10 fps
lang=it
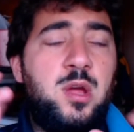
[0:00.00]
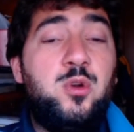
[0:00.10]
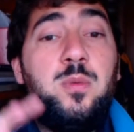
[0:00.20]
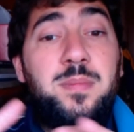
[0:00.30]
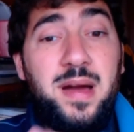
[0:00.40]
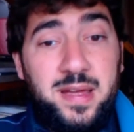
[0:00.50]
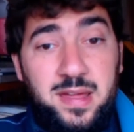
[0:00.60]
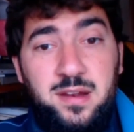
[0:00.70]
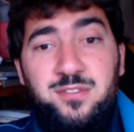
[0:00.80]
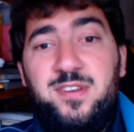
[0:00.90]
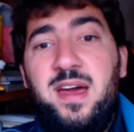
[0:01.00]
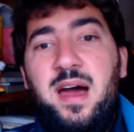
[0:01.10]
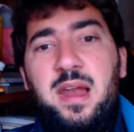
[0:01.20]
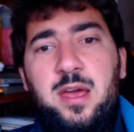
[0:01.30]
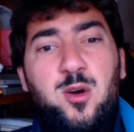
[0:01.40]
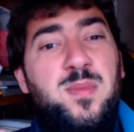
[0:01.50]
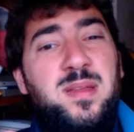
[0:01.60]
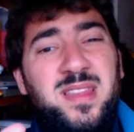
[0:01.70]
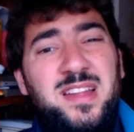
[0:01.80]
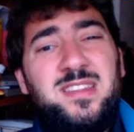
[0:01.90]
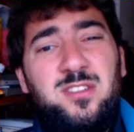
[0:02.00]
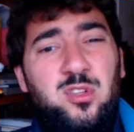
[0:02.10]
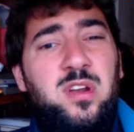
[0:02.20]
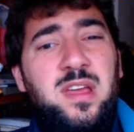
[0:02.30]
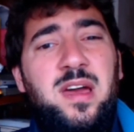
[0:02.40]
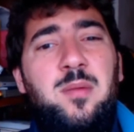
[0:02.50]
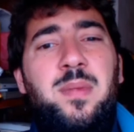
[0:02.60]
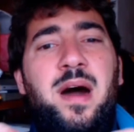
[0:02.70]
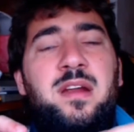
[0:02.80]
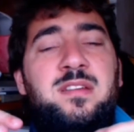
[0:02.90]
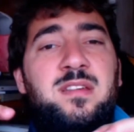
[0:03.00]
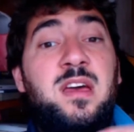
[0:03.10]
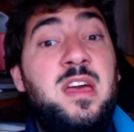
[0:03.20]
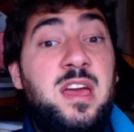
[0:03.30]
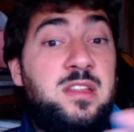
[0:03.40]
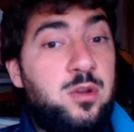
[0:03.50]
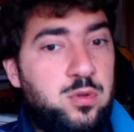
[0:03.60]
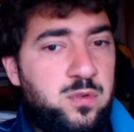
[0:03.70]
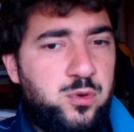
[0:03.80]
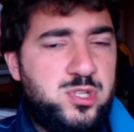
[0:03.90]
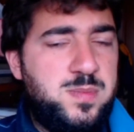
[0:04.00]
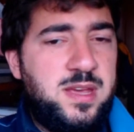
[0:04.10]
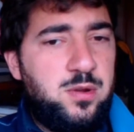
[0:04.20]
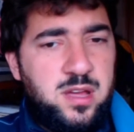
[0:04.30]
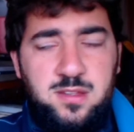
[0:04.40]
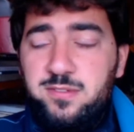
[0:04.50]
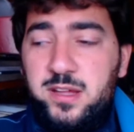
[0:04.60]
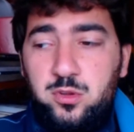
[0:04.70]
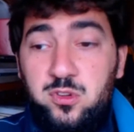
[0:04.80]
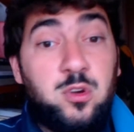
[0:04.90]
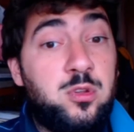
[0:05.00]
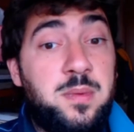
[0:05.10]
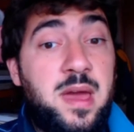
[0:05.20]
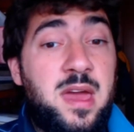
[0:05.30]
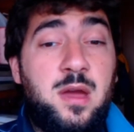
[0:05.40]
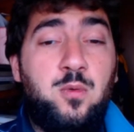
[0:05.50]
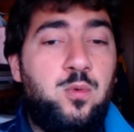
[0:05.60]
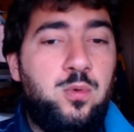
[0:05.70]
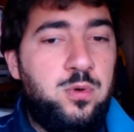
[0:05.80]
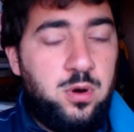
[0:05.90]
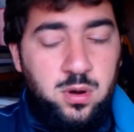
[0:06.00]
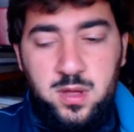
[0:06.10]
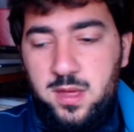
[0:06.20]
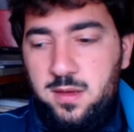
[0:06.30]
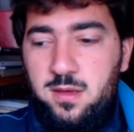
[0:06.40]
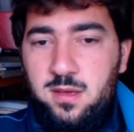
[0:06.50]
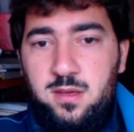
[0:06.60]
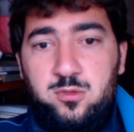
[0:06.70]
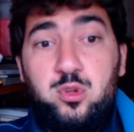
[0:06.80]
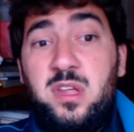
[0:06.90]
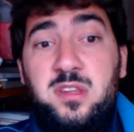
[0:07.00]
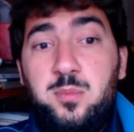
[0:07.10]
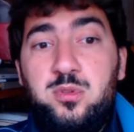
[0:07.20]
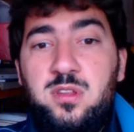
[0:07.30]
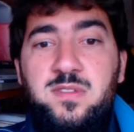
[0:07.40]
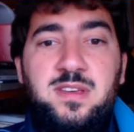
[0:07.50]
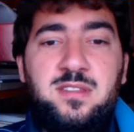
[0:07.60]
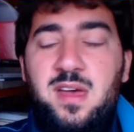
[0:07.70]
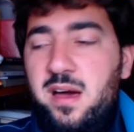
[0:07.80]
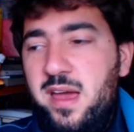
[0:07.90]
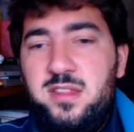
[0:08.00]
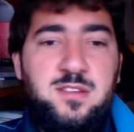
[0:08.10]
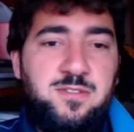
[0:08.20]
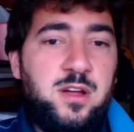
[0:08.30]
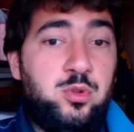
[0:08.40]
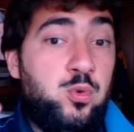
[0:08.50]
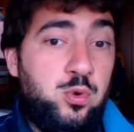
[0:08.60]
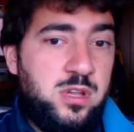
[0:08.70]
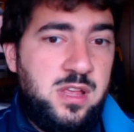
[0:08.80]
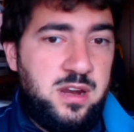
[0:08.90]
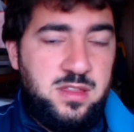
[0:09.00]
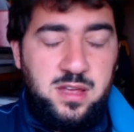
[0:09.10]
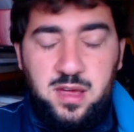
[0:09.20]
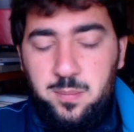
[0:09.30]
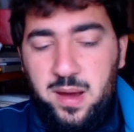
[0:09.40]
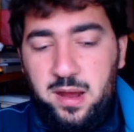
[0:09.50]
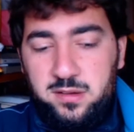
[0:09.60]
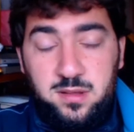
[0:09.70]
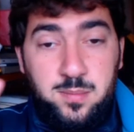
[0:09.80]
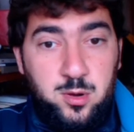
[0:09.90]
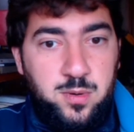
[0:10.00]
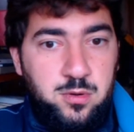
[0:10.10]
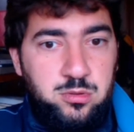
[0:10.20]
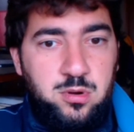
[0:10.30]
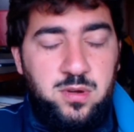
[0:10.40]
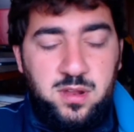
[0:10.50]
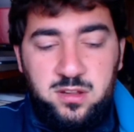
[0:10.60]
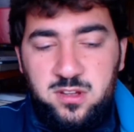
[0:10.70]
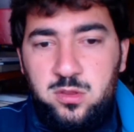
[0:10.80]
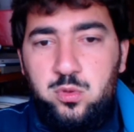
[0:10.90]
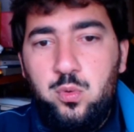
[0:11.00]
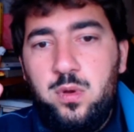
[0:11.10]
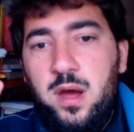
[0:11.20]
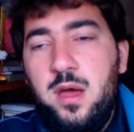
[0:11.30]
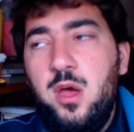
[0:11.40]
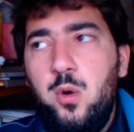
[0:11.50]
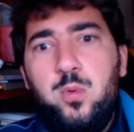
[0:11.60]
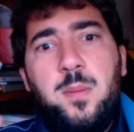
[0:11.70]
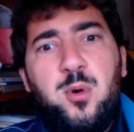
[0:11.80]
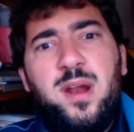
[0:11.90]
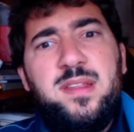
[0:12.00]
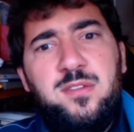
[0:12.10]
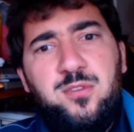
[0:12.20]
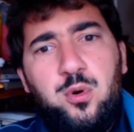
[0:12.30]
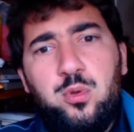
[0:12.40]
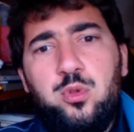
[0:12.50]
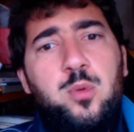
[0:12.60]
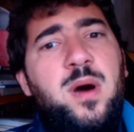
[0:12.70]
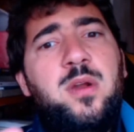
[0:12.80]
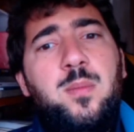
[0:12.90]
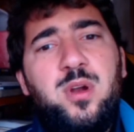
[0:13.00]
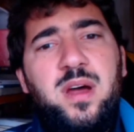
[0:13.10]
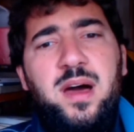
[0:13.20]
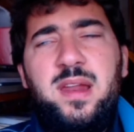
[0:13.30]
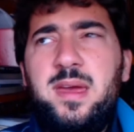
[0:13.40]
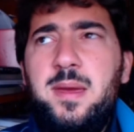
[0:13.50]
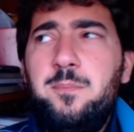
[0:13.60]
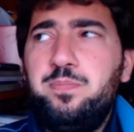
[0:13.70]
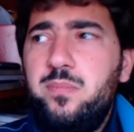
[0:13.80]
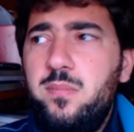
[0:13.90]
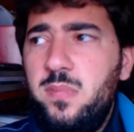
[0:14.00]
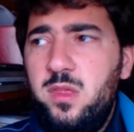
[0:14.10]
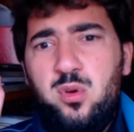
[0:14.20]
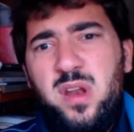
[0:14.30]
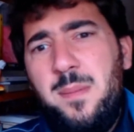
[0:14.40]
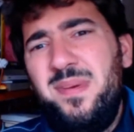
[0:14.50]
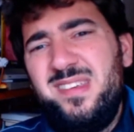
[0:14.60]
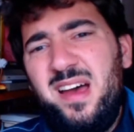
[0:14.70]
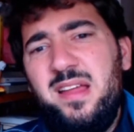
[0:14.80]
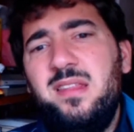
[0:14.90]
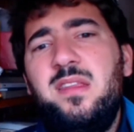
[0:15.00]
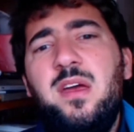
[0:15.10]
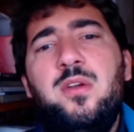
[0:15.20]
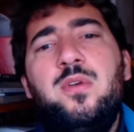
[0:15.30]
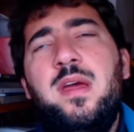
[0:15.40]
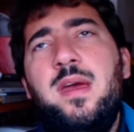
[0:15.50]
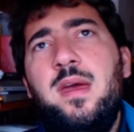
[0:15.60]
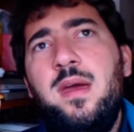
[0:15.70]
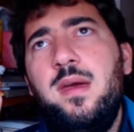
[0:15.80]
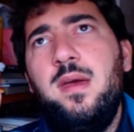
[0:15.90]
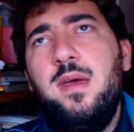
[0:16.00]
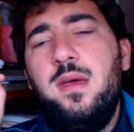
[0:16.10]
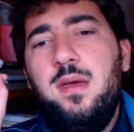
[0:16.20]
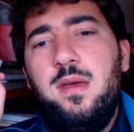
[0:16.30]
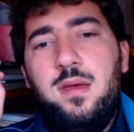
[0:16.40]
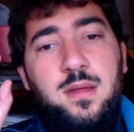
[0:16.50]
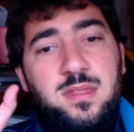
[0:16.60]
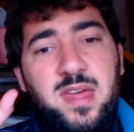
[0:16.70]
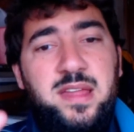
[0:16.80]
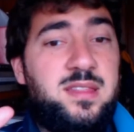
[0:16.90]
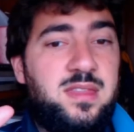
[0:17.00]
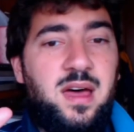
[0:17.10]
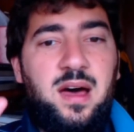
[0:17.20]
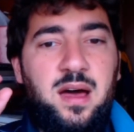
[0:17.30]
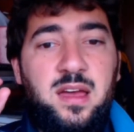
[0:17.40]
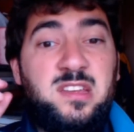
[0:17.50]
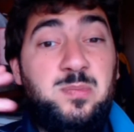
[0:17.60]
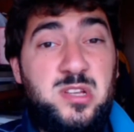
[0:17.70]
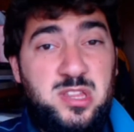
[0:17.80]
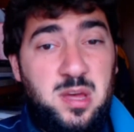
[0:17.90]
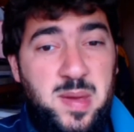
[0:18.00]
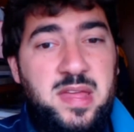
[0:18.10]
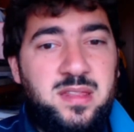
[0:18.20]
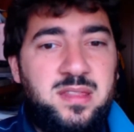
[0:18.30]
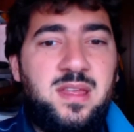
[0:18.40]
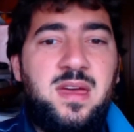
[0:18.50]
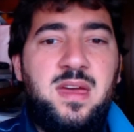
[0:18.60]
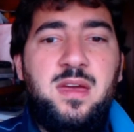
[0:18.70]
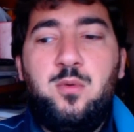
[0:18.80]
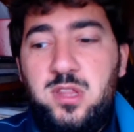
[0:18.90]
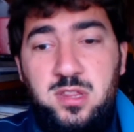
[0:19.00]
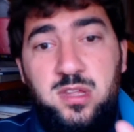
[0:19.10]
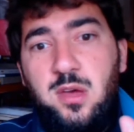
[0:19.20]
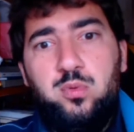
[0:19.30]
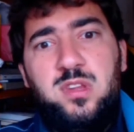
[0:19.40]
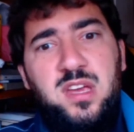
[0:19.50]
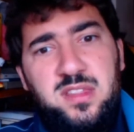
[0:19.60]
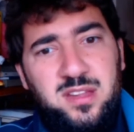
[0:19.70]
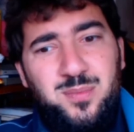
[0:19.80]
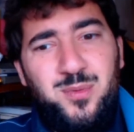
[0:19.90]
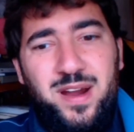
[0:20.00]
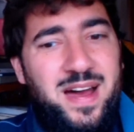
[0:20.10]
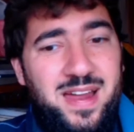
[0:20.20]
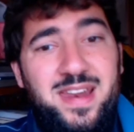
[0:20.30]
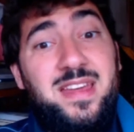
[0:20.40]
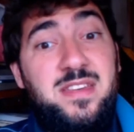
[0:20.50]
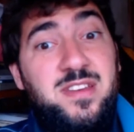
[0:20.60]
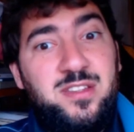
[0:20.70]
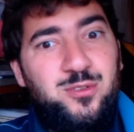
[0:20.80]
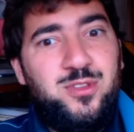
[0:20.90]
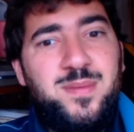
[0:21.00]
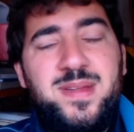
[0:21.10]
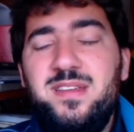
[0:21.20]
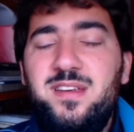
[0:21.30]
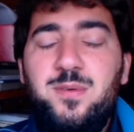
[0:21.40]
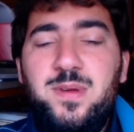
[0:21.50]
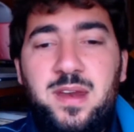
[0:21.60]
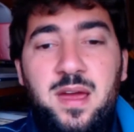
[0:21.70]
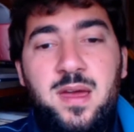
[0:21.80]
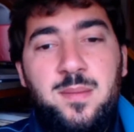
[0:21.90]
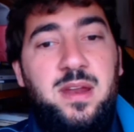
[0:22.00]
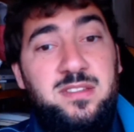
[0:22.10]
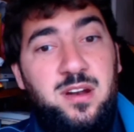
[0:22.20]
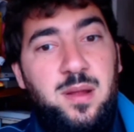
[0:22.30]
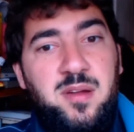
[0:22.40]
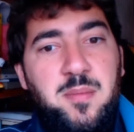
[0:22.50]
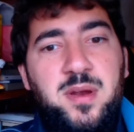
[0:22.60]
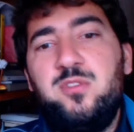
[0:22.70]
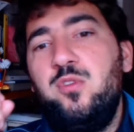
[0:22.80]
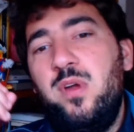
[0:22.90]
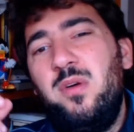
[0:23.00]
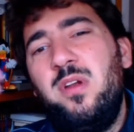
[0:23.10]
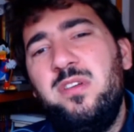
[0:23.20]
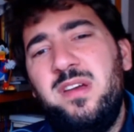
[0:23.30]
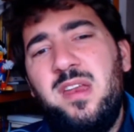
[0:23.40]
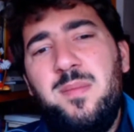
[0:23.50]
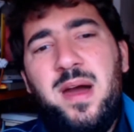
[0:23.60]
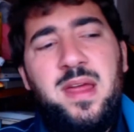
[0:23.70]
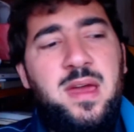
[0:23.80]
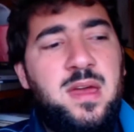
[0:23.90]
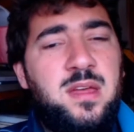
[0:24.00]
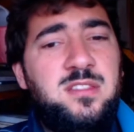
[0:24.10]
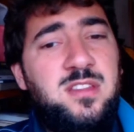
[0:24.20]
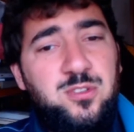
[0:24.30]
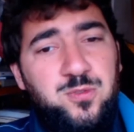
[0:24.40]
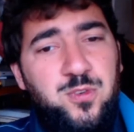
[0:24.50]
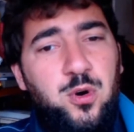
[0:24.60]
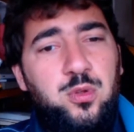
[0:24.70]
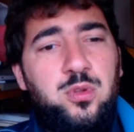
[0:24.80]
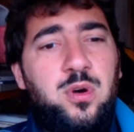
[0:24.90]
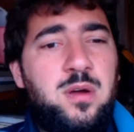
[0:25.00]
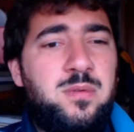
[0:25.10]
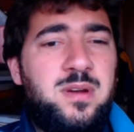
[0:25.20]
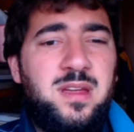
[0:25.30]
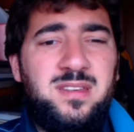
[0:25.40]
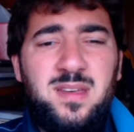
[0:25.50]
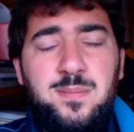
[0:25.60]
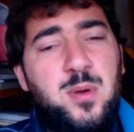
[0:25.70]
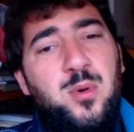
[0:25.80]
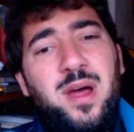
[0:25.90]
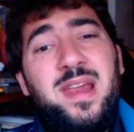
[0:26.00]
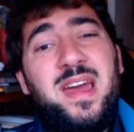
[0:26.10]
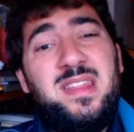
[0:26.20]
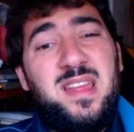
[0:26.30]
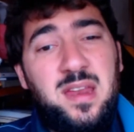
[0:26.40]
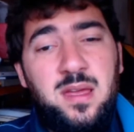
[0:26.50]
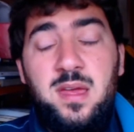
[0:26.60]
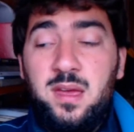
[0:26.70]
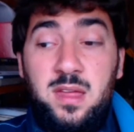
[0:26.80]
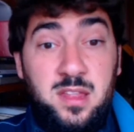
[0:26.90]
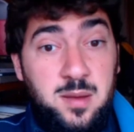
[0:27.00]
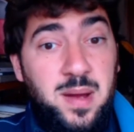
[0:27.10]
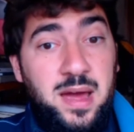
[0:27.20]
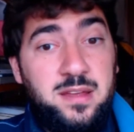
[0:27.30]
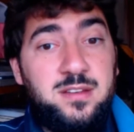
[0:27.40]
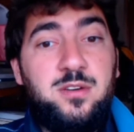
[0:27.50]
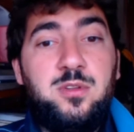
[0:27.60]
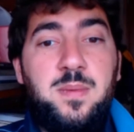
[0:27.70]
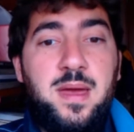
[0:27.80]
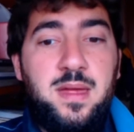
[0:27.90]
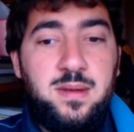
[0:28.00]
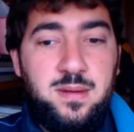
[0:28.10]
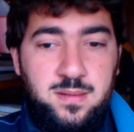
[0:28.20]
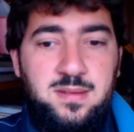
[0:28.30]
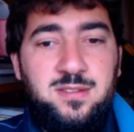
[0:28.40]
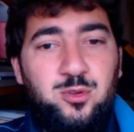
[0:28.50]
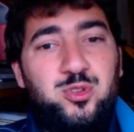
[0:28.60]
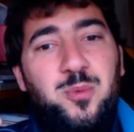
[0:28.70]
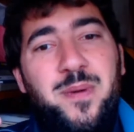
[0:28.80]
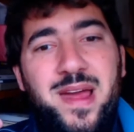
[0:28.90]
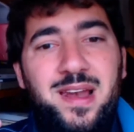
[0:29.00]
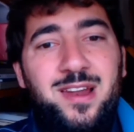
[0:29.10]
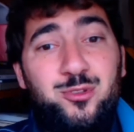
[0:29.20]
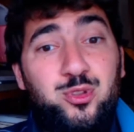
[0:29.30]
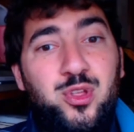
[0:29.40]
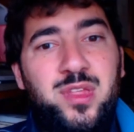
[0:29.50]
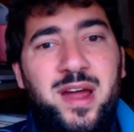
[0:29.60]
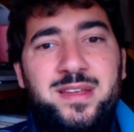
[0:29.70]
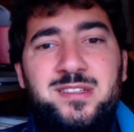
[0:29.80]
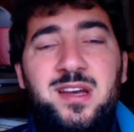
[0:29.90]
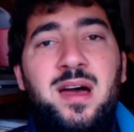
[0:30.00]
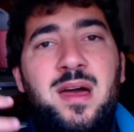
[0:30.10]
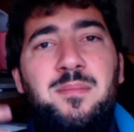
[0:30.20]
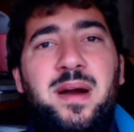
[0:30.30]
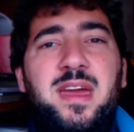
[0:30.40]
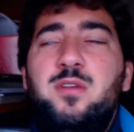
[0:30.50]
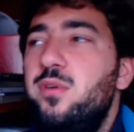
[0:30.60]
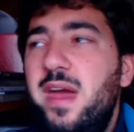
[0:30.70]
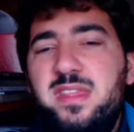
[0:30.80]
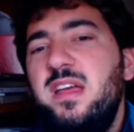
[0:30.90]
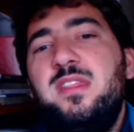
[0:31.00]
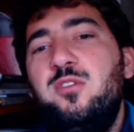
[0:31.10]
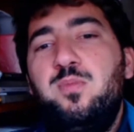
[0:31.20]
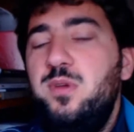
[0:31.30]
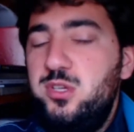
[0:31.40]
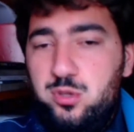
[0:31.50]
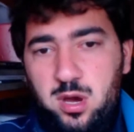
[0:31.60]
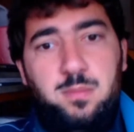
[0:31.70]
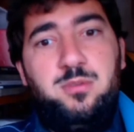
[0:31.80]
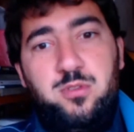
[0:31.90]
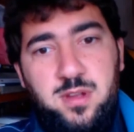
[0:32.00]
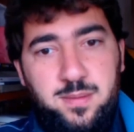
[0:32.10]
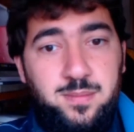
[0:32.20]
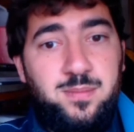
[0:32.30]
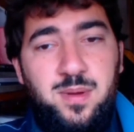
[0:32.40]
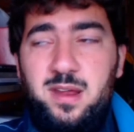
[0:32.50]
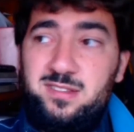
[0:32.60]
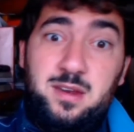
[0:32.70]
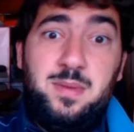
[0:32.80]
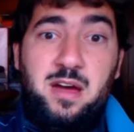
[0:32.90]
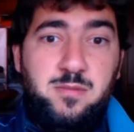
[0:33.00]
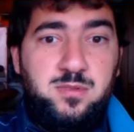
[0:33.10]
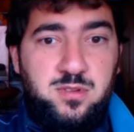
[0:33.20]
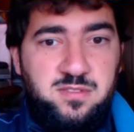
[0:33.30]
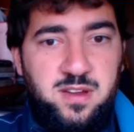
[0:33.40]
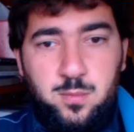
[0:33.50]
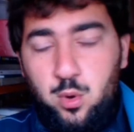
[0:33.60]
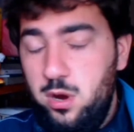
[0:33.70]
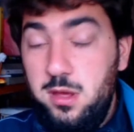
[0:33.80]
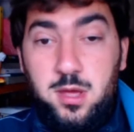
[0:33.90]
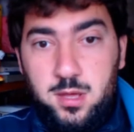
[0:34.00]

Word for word: Non manca nel finale, come in tante storie di Karl Barks e di Rodolfo Cimino, che di fatto secondo me è uno, eh, sotto tanti punti di vista, è di fatto uno degli eredi di Karl Barks, almeno per quanto riguarda la scrittura, una morale di fondo, ma una morale che non è pesante, non è eh, detta esplicitamente e quindi è un diktat morale che devi assolutamente seguire per essere una brava persona. È qualcosa che rimane di sfondo, è un esempio morale che ti, che ti rimane, secondo me, sotto pelle, sotto traccia, ma che non è detto esplicito, oh, bisogna, per essere bravi bisogna fare i buoni.